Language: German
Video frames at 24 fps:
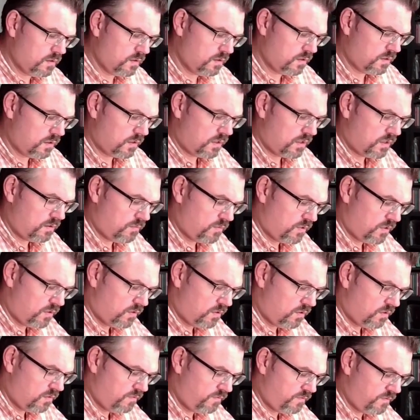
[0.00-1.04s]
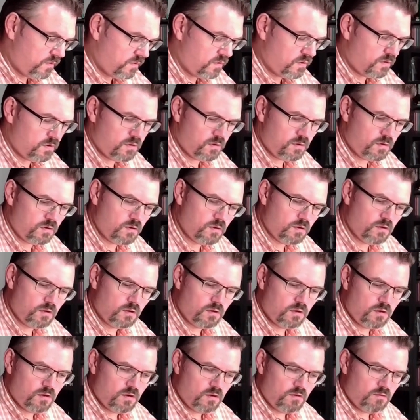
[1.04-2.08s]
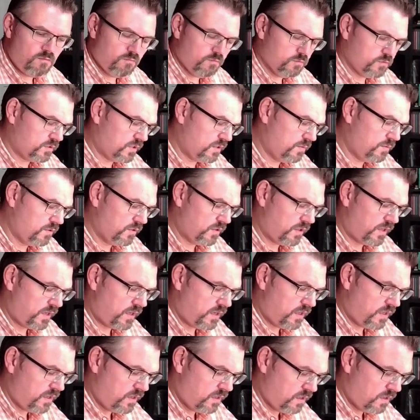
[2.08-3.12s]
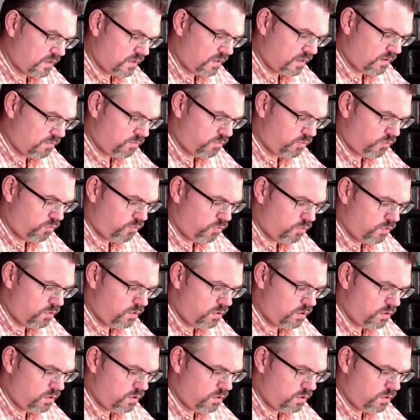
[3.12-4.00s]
Klammer auf. Was gehen wir da rein? A Pool.